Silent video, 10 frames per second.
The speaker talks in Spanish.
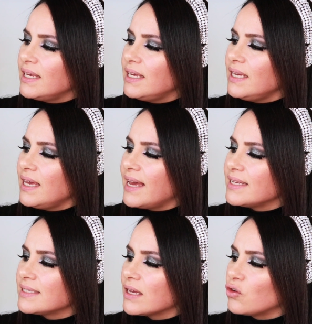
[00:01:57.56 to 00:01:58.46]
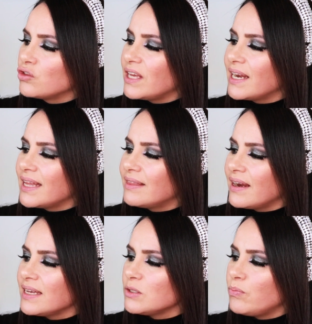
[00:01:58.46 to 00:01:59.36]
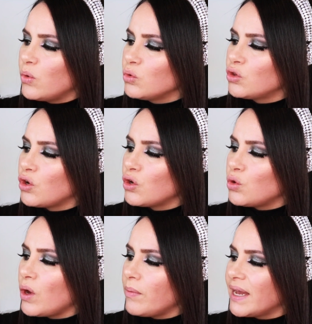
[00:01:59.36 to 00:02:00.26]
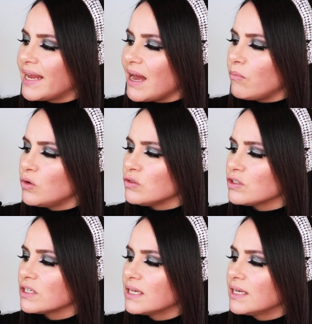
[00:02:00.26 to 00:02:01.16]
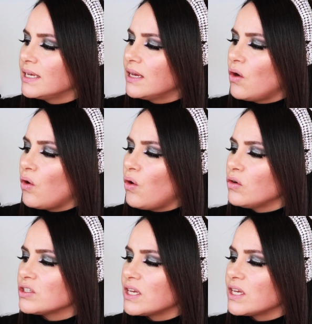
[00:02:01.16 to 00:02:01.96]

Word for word: y este contiene 3.9 gramos o